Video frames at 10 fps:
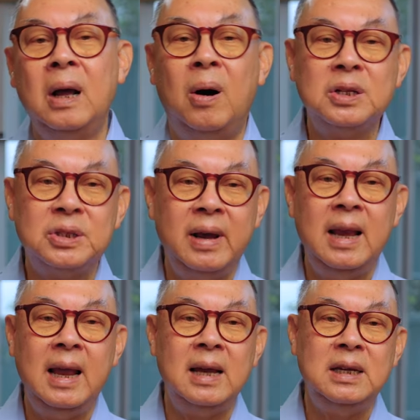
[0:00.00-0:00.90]
ออสเตร
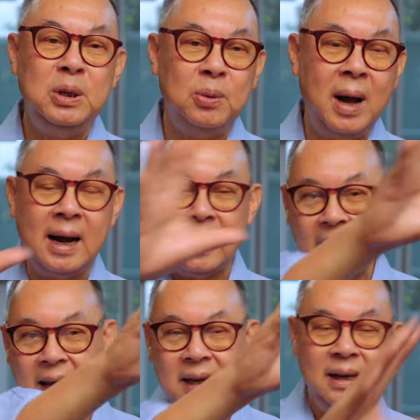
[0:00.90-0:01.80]
เลียที่อยู่ห่างไก
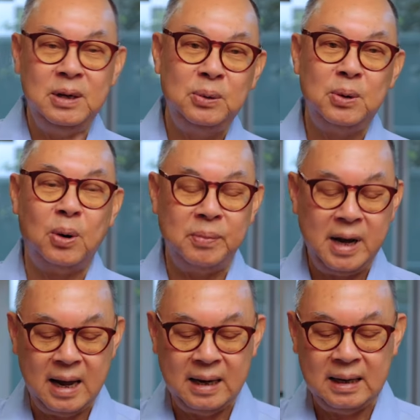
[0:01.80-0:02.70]
ลยุโรป
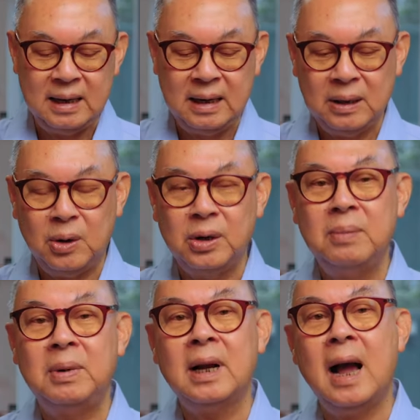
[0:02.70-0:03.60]
เนี่ยก็
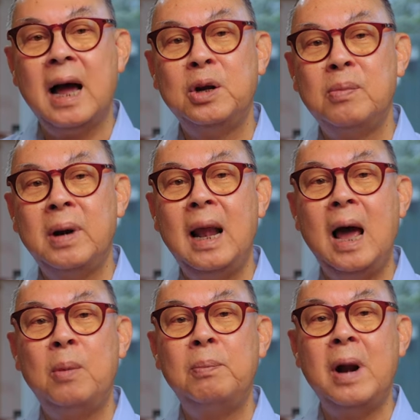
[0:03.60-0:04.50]
ได้ประกาศออกมา
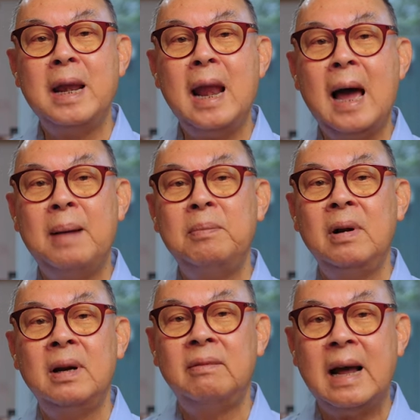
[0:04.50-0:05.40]
แล้วประนาม
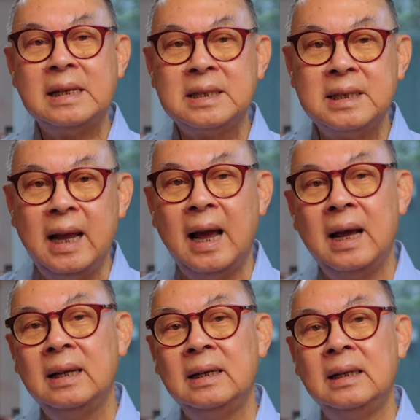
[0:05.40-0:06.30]
รัสเซีย
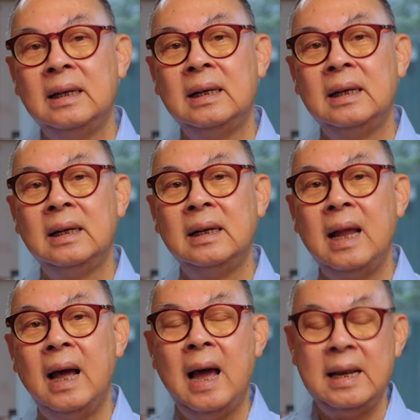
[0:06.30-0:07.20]

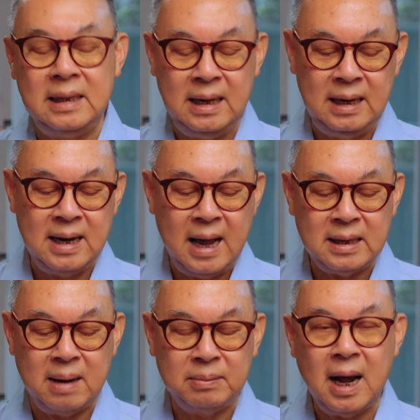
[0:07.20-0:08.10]
นะฮะที่ได้
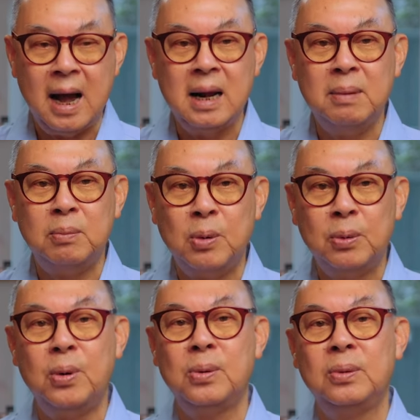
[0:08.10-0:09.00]
ทำการบุก
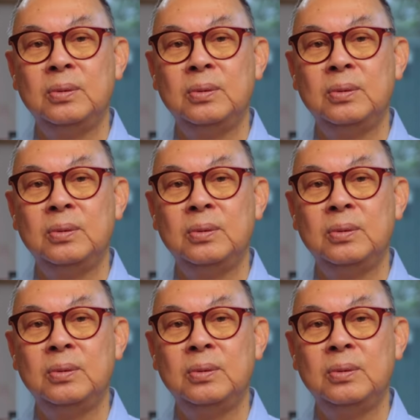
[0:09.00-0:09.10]
รุก